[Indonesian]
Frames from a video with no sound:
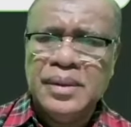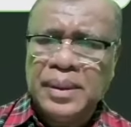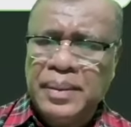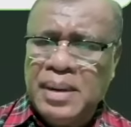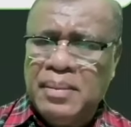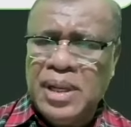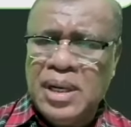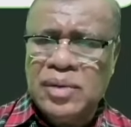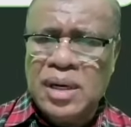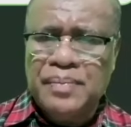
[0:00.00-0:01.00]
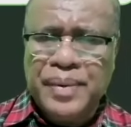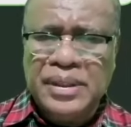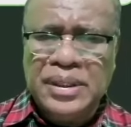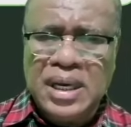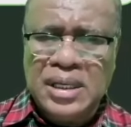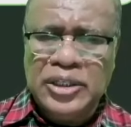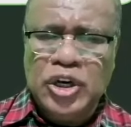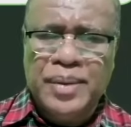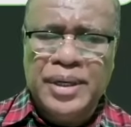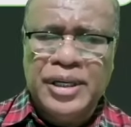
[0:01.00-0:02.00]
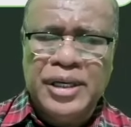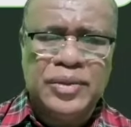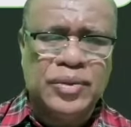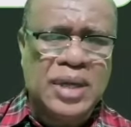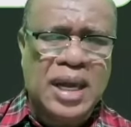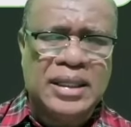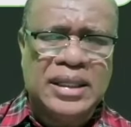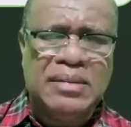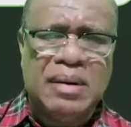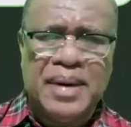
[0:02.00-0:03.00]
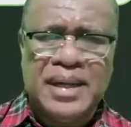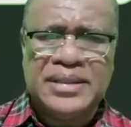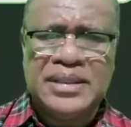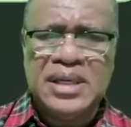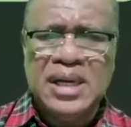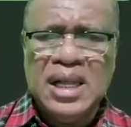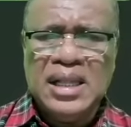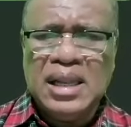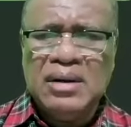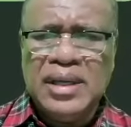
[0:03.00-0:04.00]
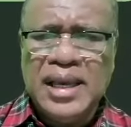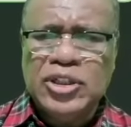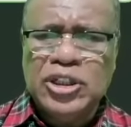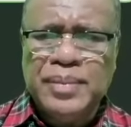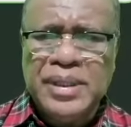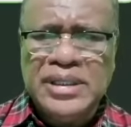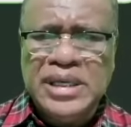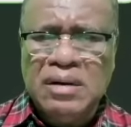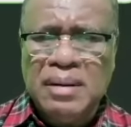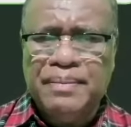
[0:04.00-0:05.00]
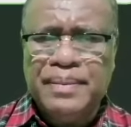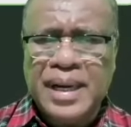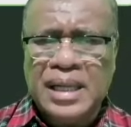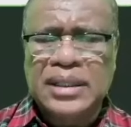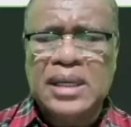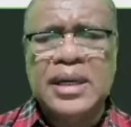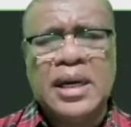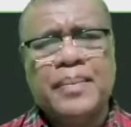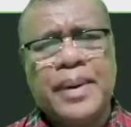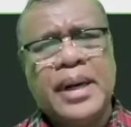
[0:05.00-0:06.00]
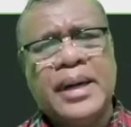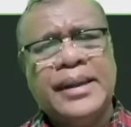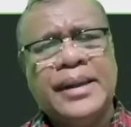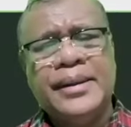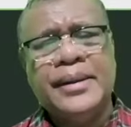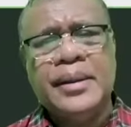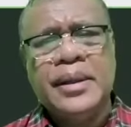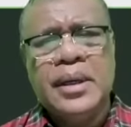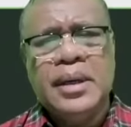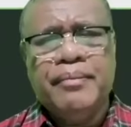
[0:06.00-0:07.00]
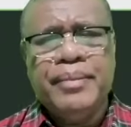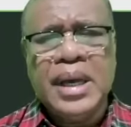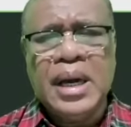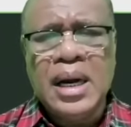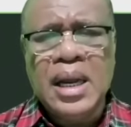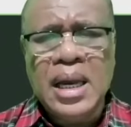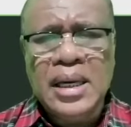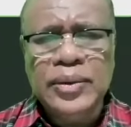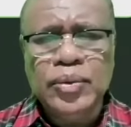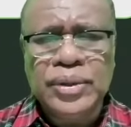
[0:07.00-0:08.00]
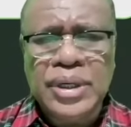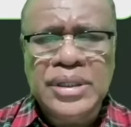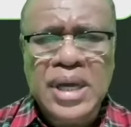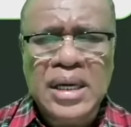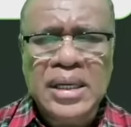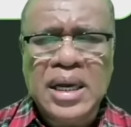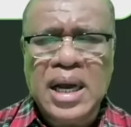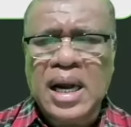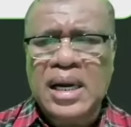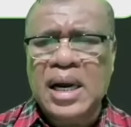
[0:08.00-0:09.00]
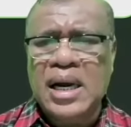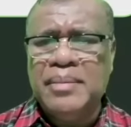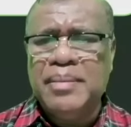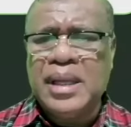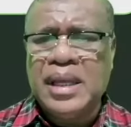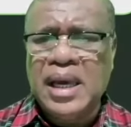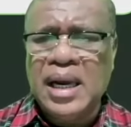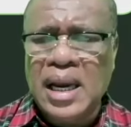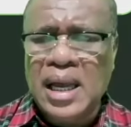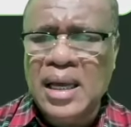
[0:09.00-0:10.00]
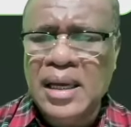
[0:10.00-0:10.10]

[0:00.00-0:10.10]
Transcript: Tapi kemudian sudah perhatikan jawaban Yesus ayat 15. Lalu Yesus menjawab katanya kepadanya, Biarlah hal itu terjadi karena demikianlah